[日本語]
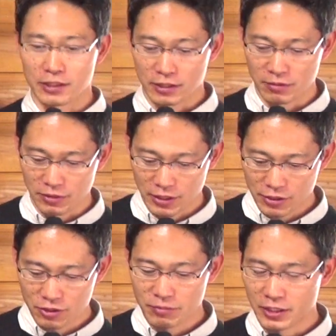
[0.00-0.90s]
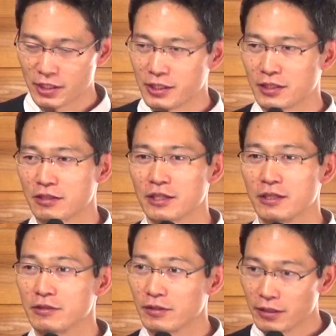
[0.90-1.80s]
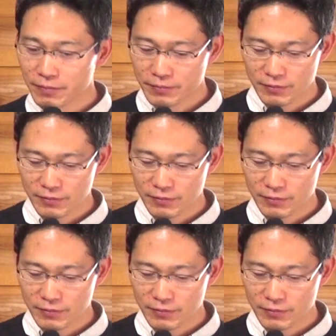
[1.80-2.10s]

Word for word: すけどもね有名な神学者ですよね